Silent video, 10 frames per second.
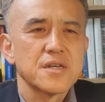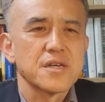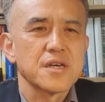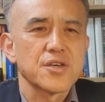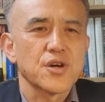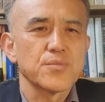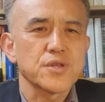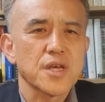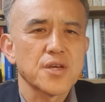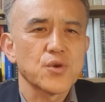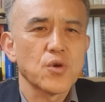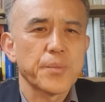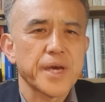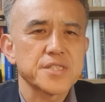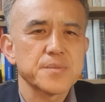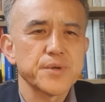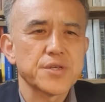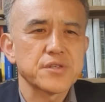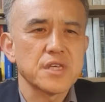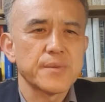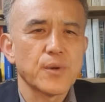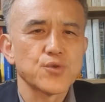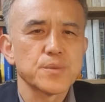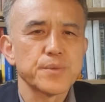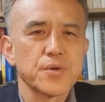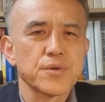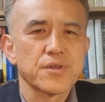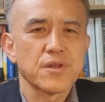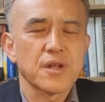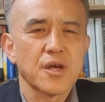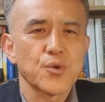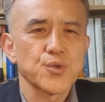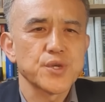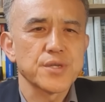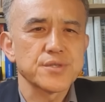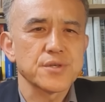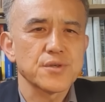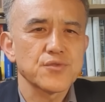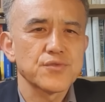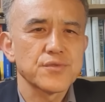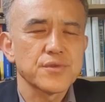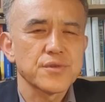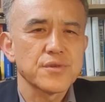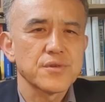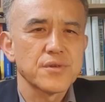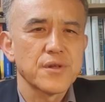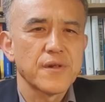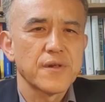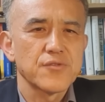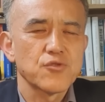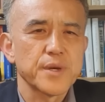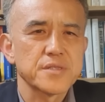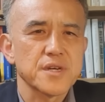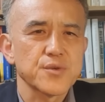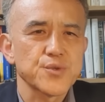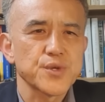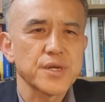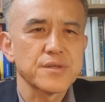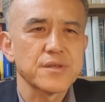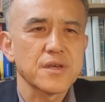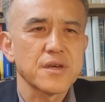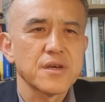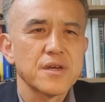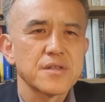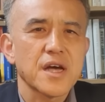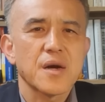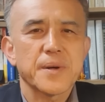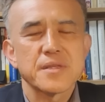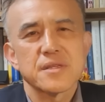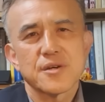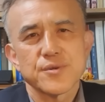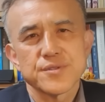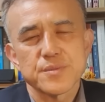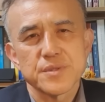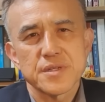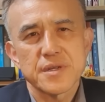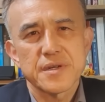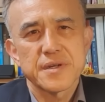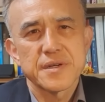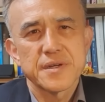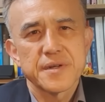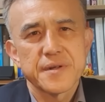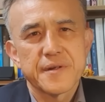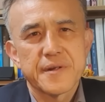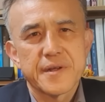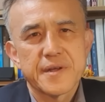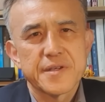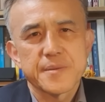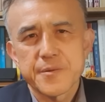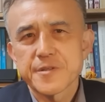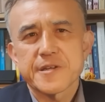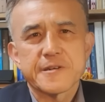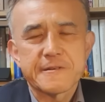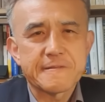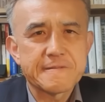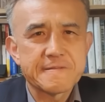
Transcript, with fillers: 예, 경북대에도 110명에서 250명으로 늘려달라고 요청했어요. 두 배 이상 요청했는데 다 반대하고 있습니다. 이게 뭐냐?